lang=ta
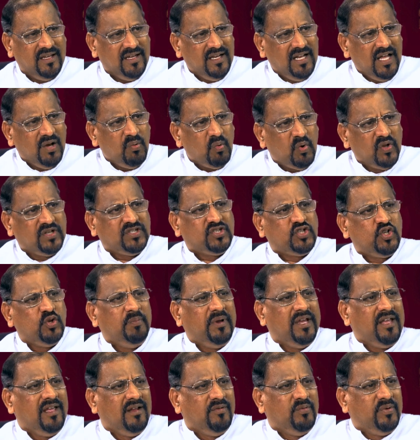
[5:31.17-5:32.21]
இன
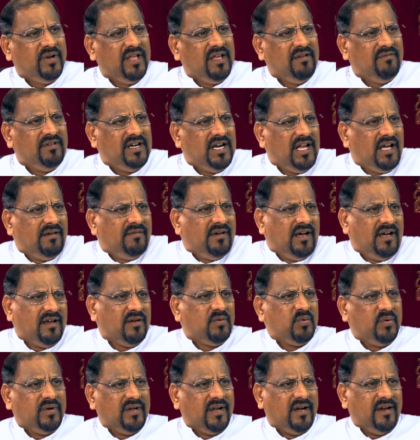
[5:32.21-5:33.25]
ஒற்றுமையினுடைய
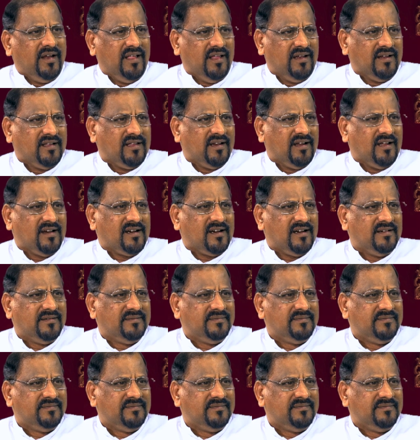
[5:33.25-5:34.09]
விழாவாக கொண்டாடி இருக்கிறார்கள்